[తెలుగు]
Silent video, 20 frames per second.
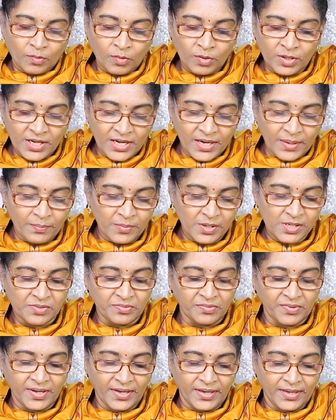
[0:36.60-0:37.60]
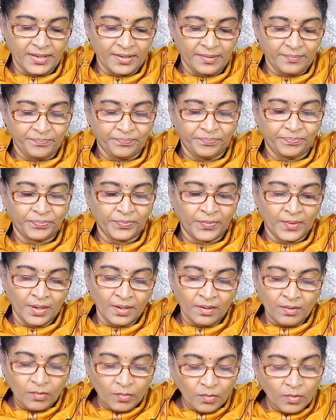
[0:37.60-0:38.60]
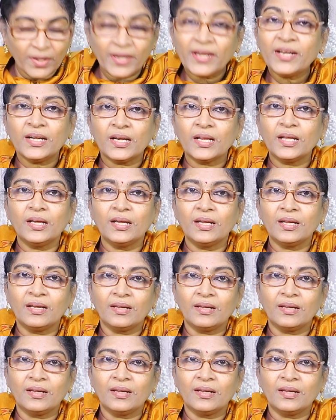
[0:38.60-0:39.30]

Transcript: కొన్ని నెంబర్స్ ఉంటాయండి ఓ ఇంటి